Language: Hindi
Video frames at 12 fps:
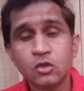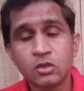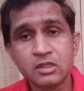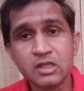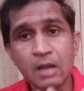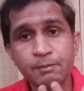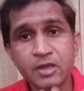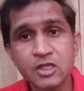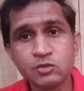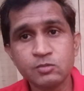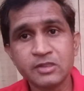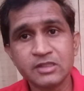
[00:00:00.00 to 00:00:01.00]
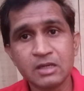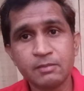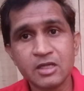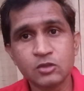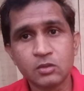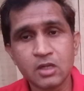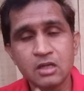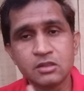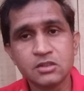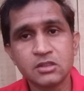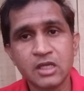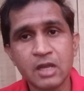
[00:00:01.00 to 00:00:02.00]
तो यदि आप भीष्म की तरह
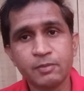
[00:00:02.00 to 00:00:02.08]
महत्वाकांक्षी हैं